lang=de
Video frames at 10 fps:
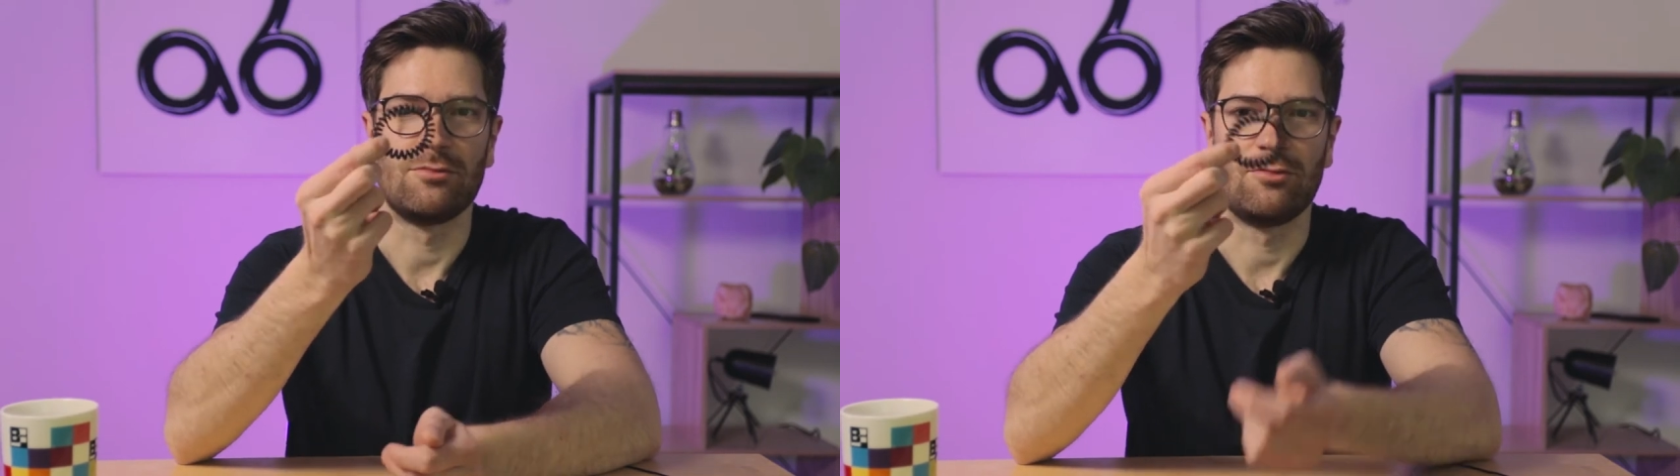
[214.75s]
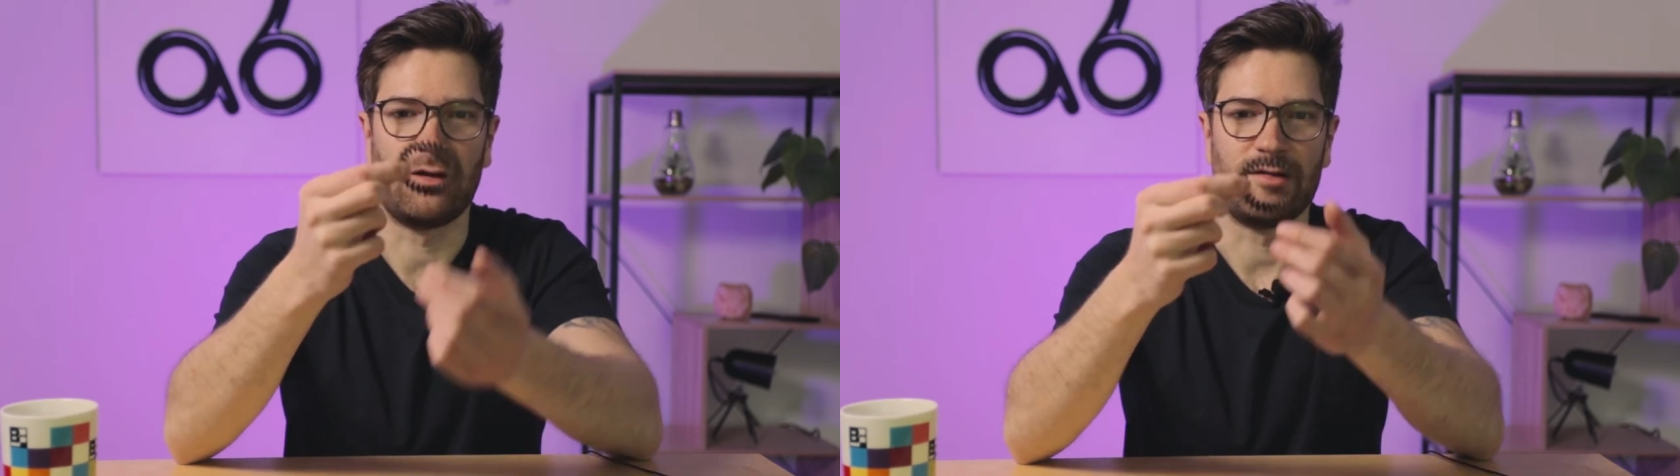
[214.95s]

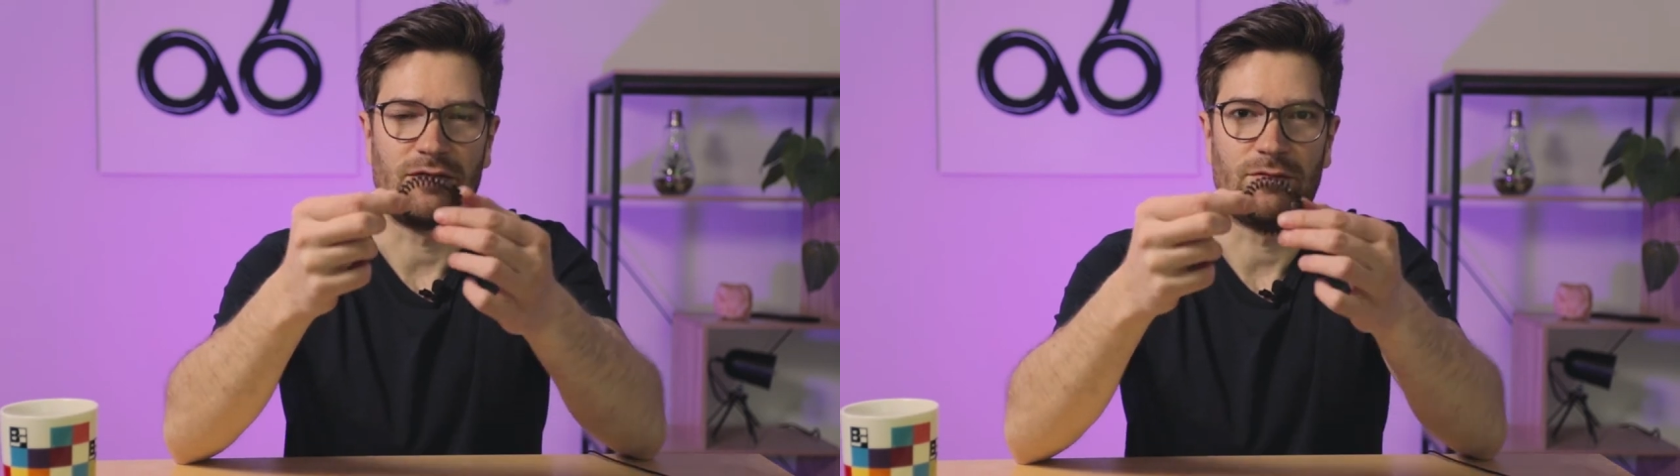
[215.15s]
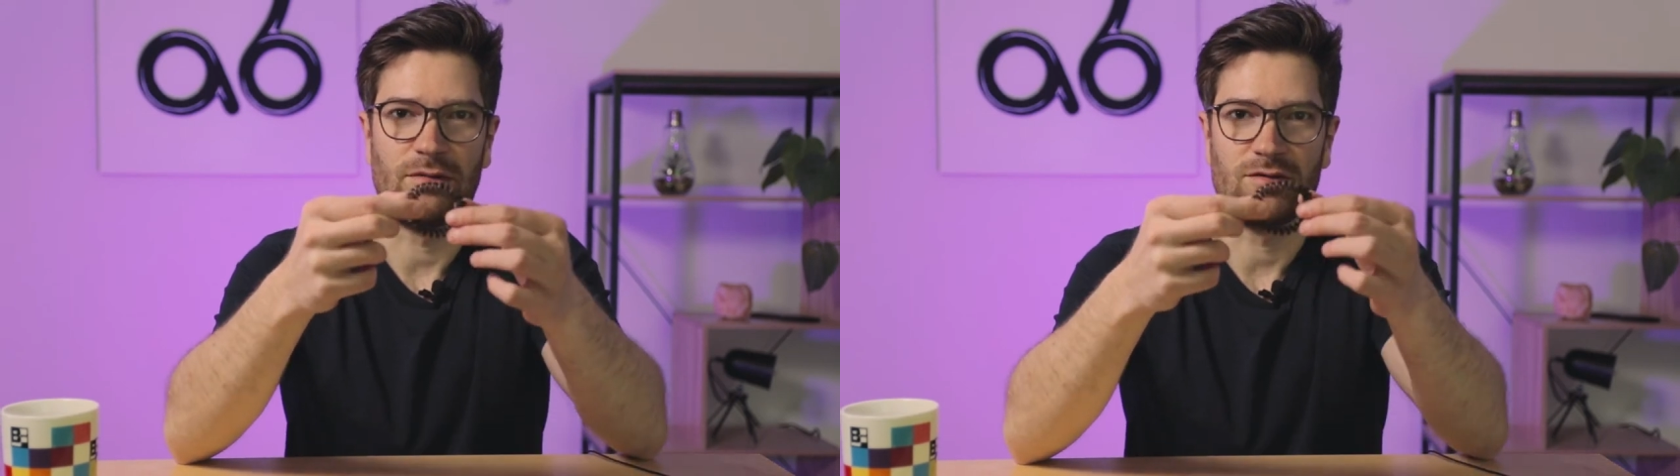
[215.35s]
oder jetzt
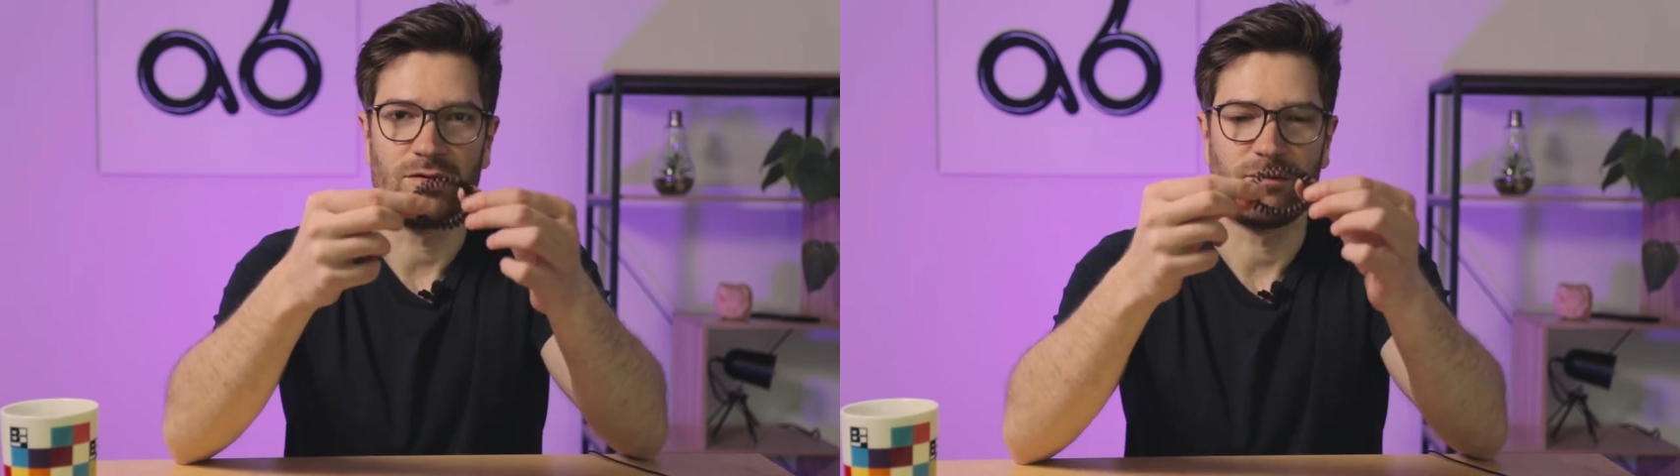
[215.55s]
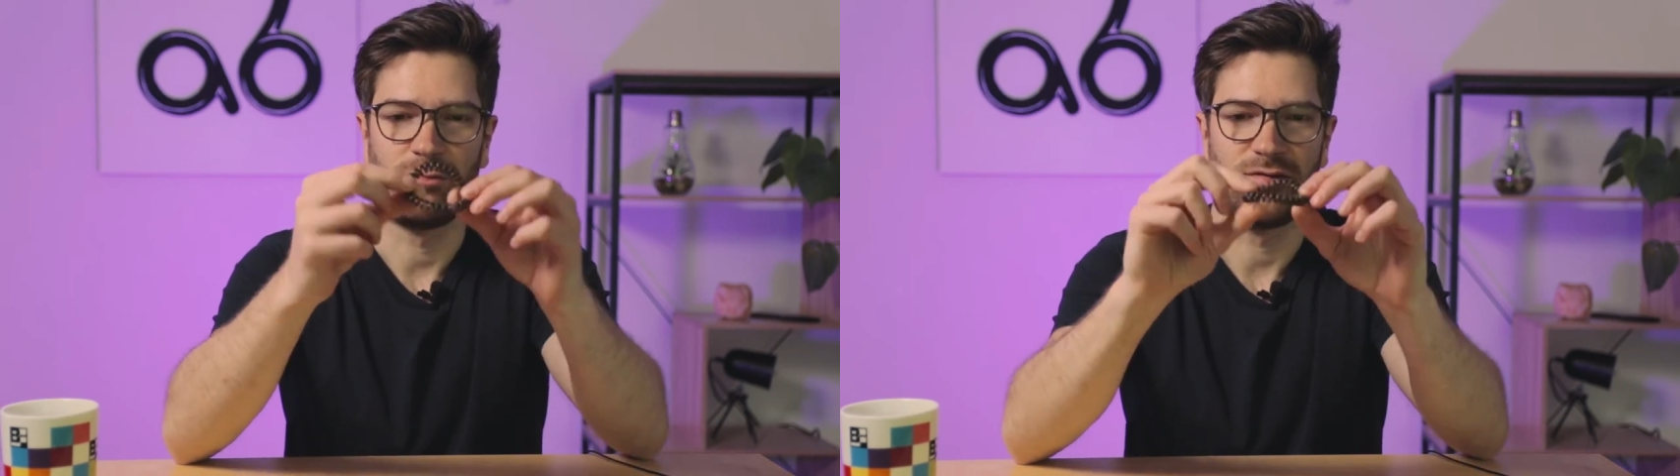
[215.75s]
einfach mal
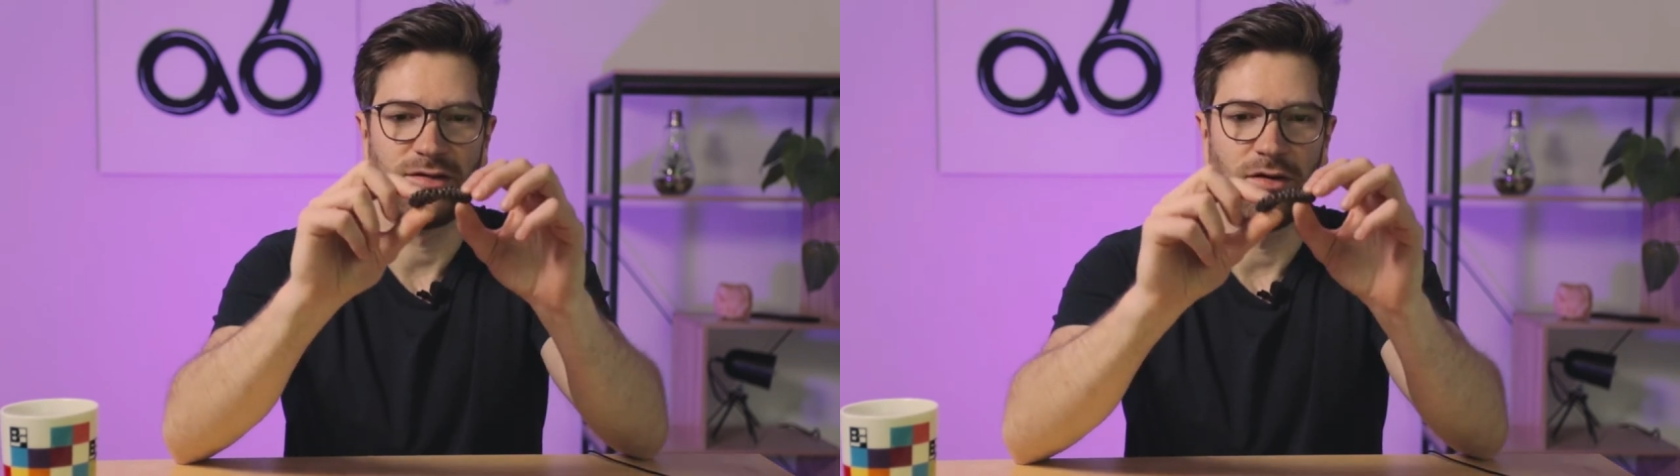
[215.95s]
Zapfgummis,